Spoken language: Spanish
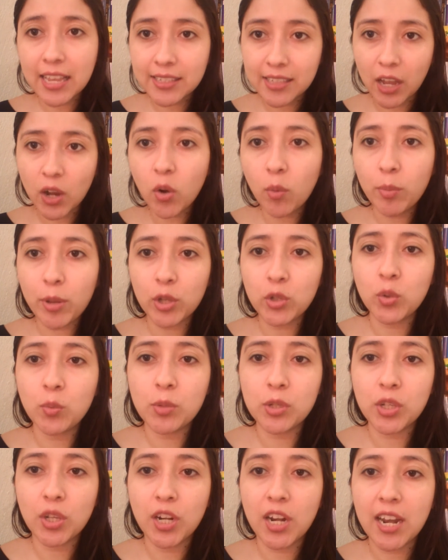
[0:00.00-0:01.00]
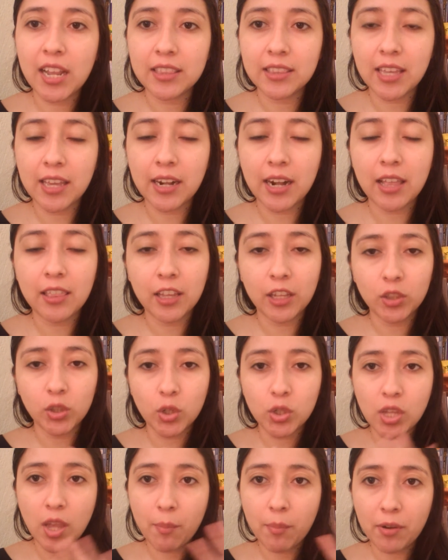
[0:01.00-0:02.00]
están cumplido su misión en la Tierra de que
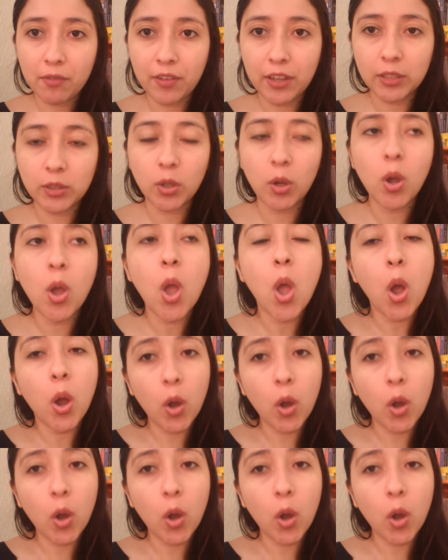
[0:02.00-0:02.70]
todo sea perfecto,